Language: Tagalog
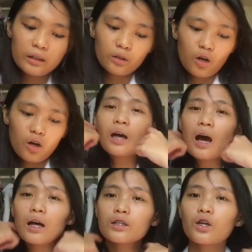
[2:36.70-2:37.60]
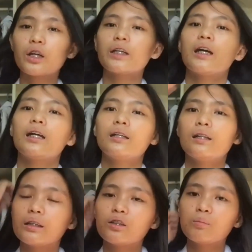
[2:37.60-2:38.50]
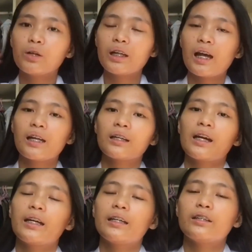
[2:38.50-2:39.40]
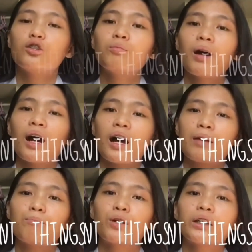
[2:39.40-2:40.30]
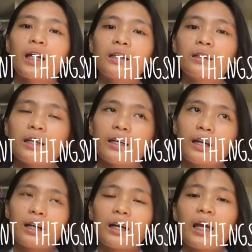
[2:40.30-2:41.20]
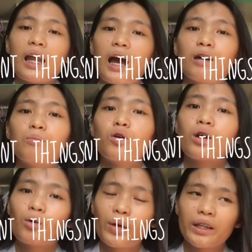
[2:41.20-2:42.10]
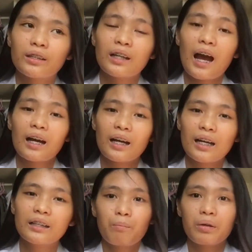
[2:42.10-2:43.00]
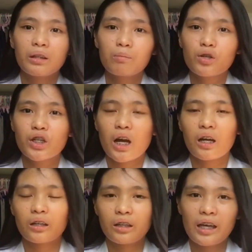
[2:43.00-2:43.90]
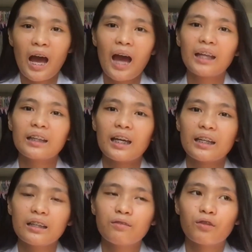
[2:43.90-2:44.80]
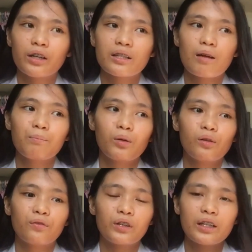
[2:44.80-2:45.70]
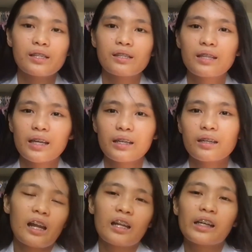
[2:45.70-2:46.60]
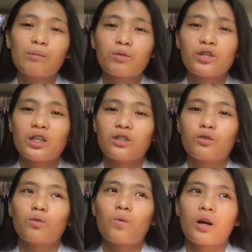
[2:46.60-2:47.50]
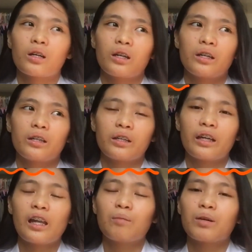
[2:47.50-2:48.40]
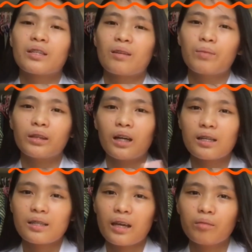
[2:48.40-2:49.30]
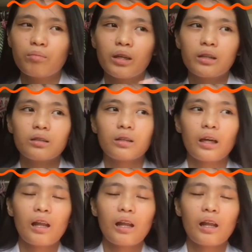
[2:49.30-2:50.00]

dito sa journal, dito mo ilalagay yung mga importanteng kailangan mong gawin kaagad. Pwede mo siyang ihanay. For example, for this day, ilalagay mo dyan yung kuwari ay kailangan mag-submit ng assignment,